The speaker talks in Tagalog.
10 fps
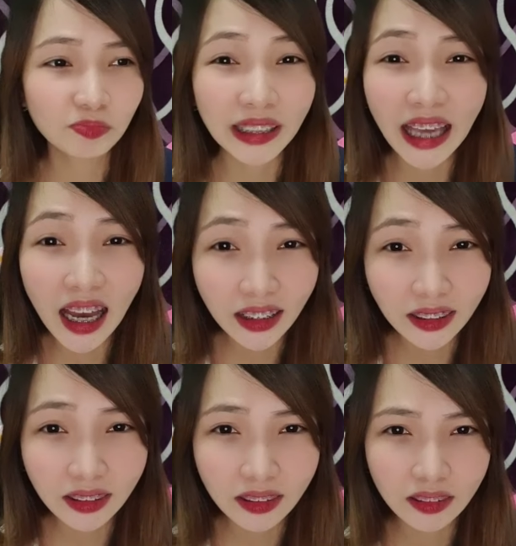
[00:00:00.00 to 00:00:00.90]
payat.
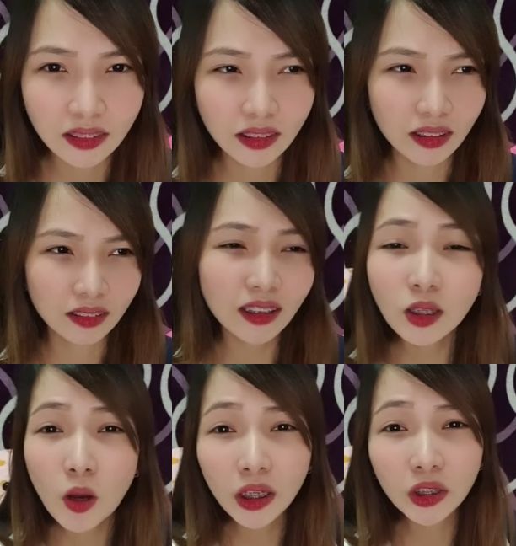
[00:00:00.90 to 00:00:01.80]

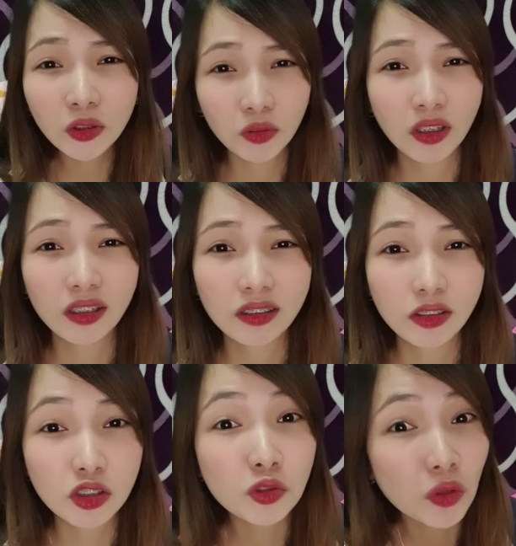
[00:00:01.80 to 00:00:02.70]
Tatawagin niyo ng
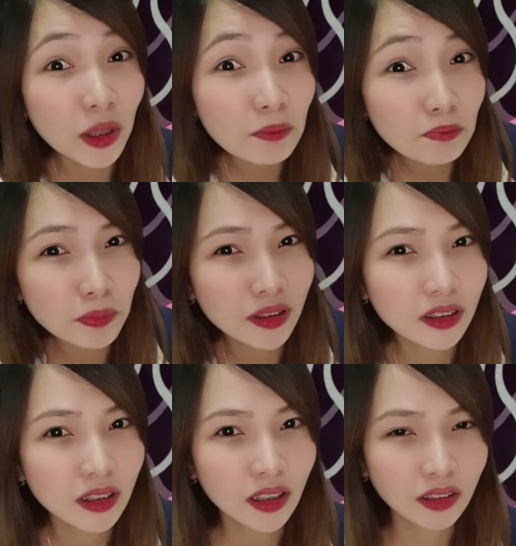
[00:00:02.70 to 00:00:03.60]
shrimp,
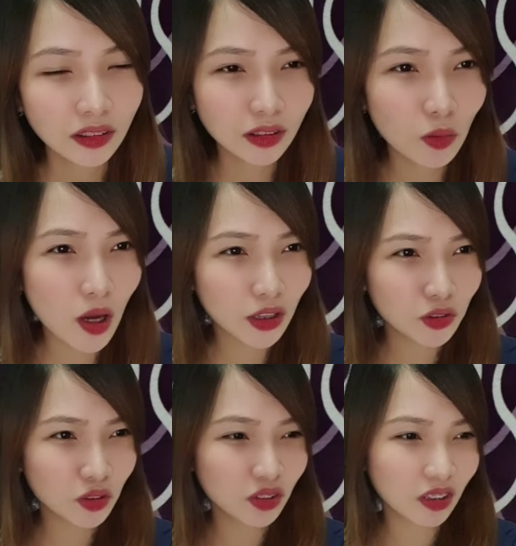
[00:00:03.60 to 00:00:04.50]
tatawagin
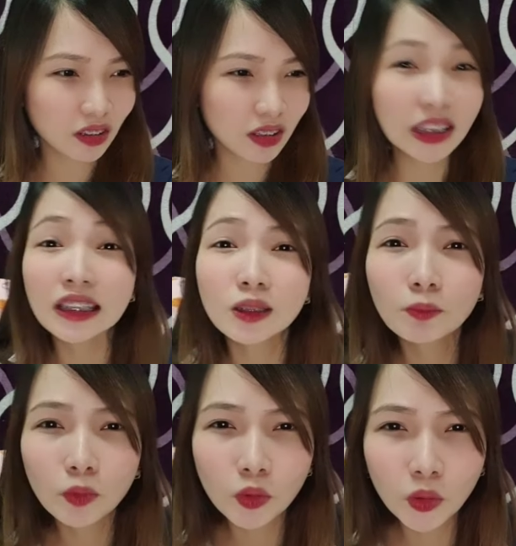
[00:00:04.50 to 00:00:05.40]
niyo ng
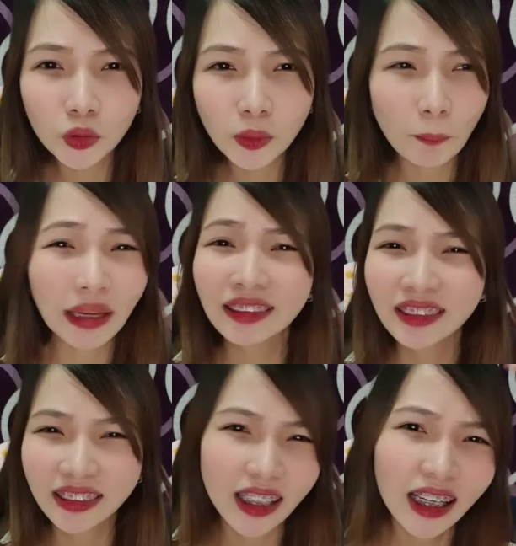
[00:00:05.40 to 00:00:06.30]
hipon,
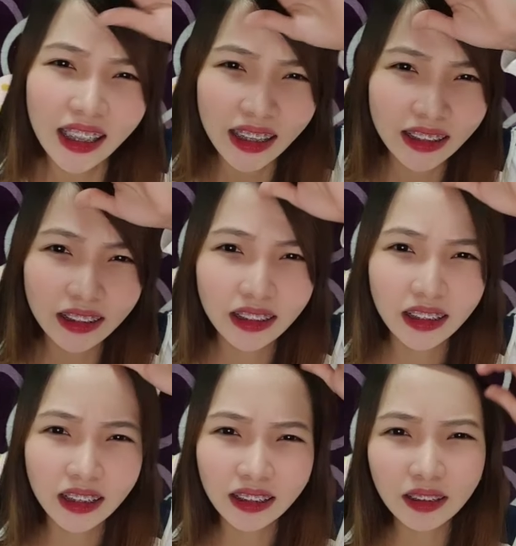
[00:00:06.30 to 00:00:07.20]
pantat,
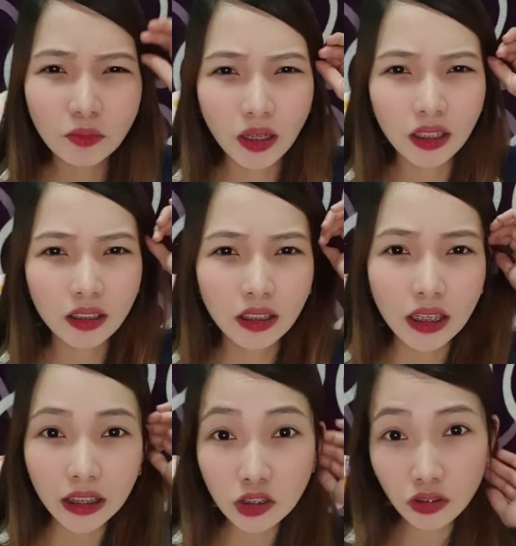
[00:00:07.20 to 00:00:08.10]
'Di ba?
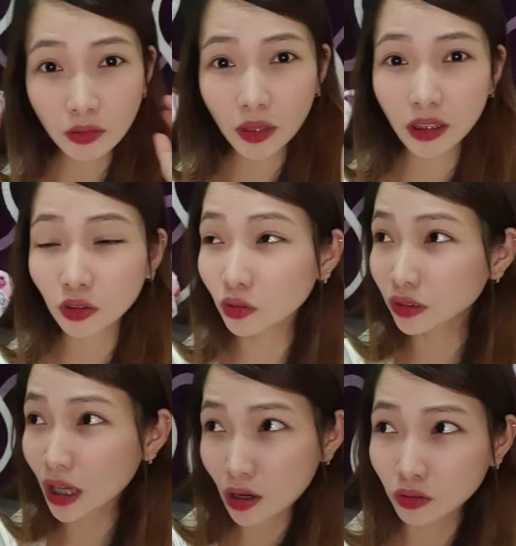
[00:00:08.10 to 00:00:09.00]
Kasi naman itong
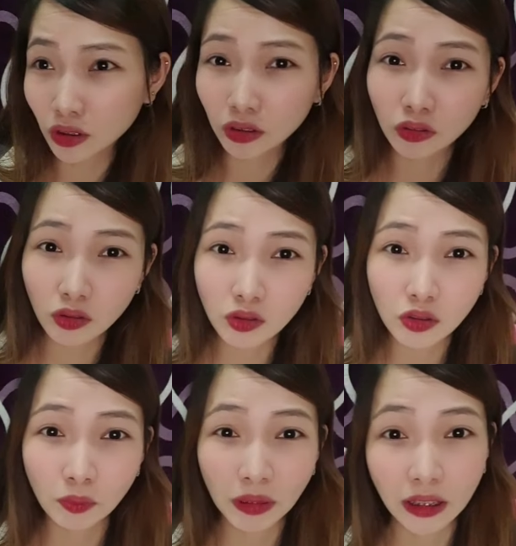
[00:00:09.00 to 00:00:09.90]
tao na 'to,
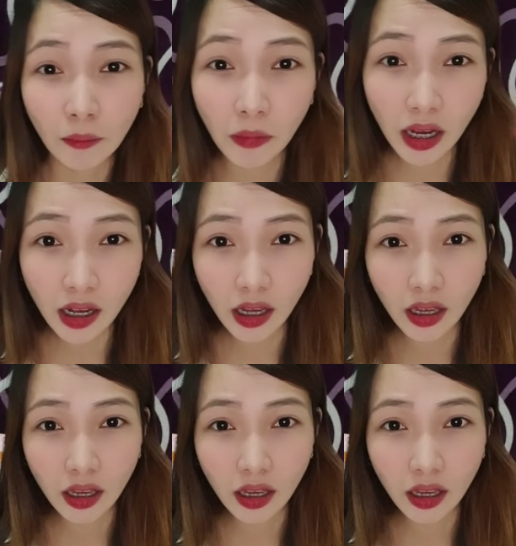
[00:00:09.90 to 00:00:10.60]
mataba.